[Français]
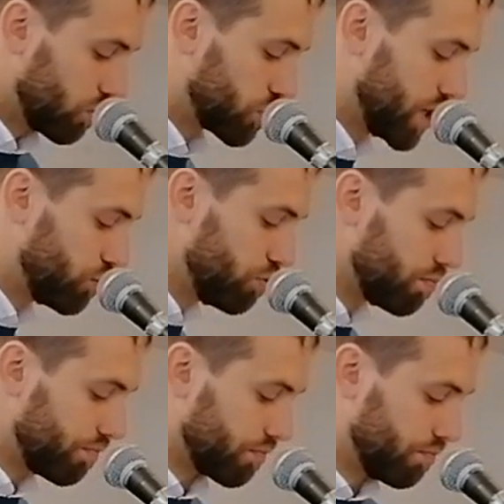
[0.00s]
Donc
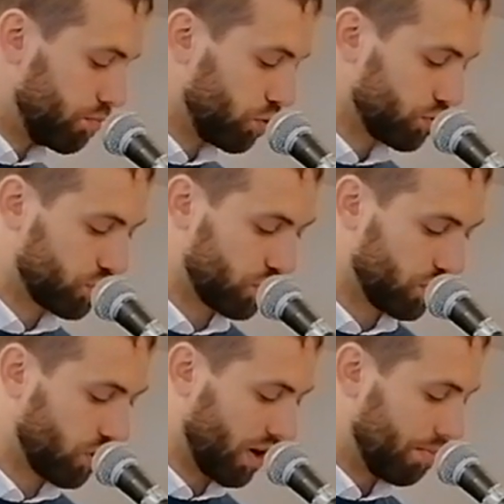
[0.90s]
Jésus monte
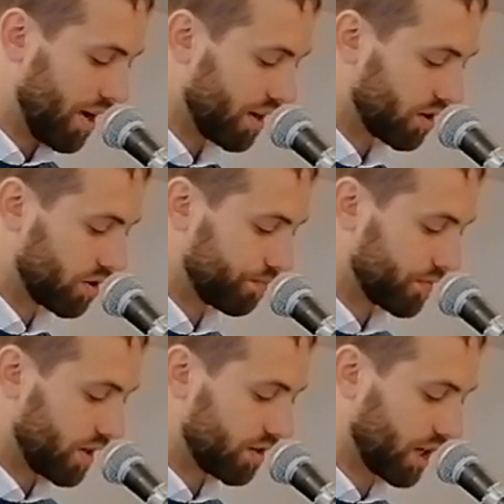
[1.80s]
dans la barque,
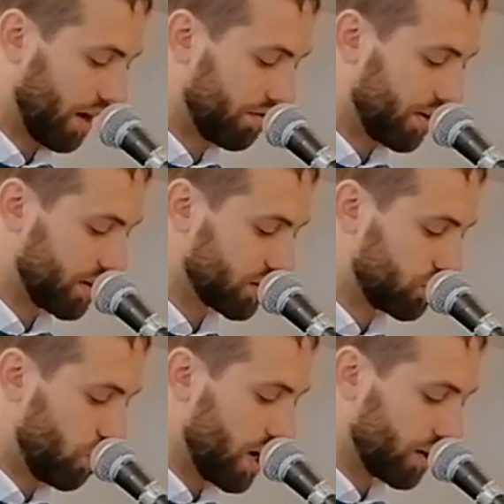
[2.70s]

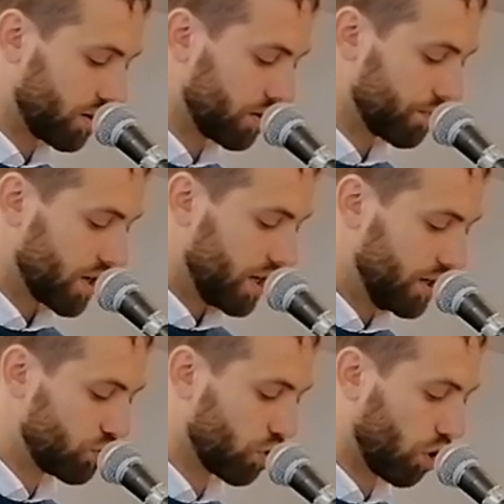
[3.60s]
traverse le lac
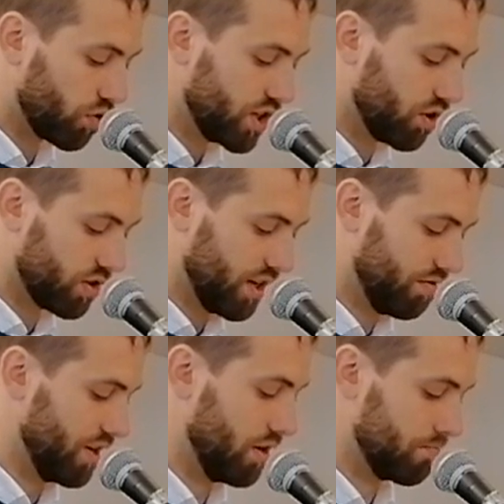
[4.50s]
et se rendit dans sa
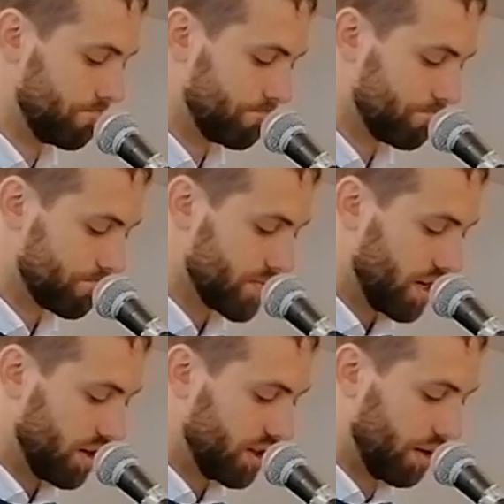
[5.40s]
ville.
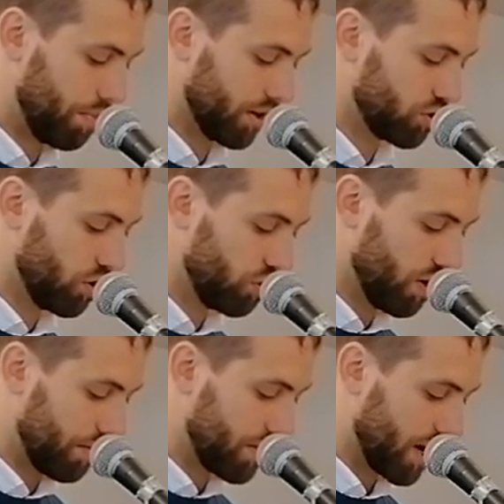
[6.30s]
Des personnes
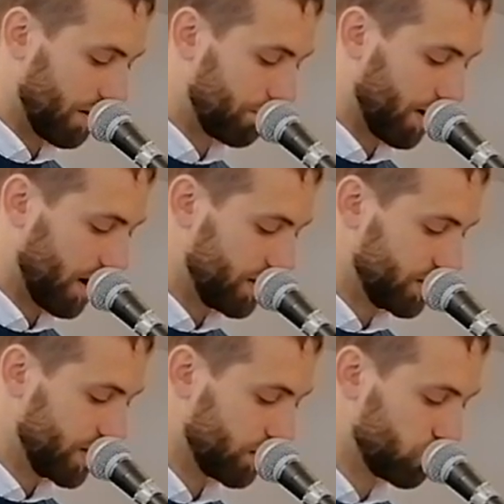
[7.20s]
lui amenèrent un
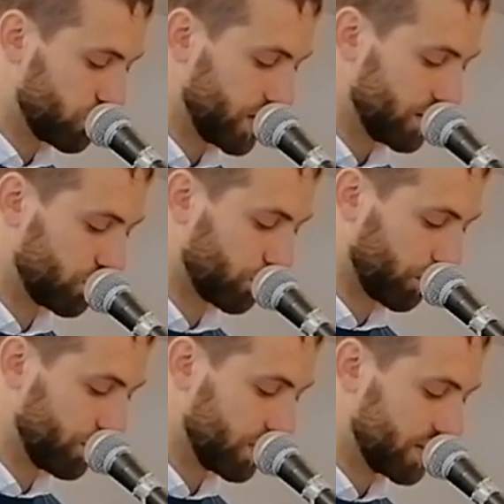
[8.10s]
paralysé couché
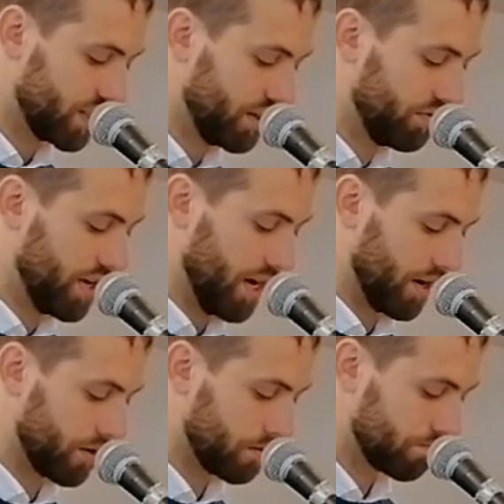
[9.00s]
sur une
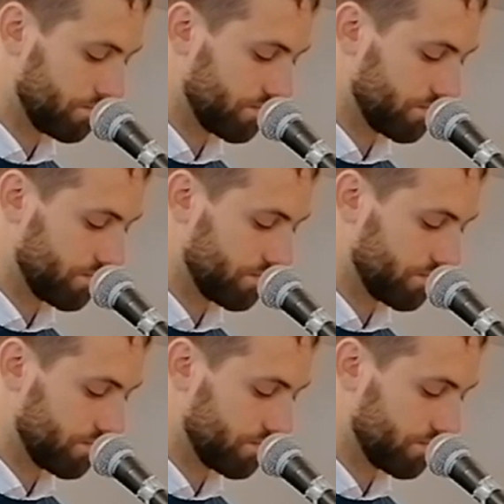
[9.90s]
civière.